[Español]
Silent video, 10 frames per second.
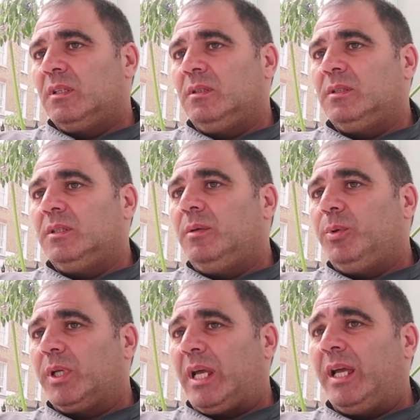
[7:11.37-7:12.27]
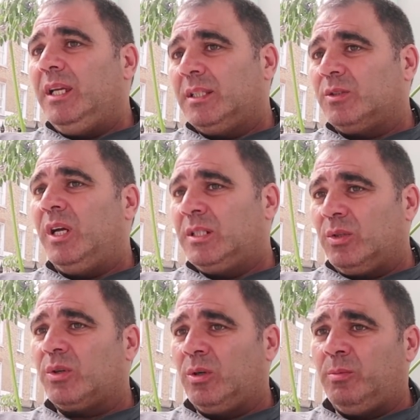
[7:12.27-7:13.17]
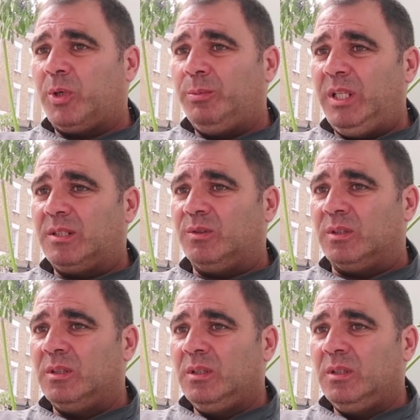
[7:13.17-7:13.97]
no, no, no, porque ahí es, otro compromiso.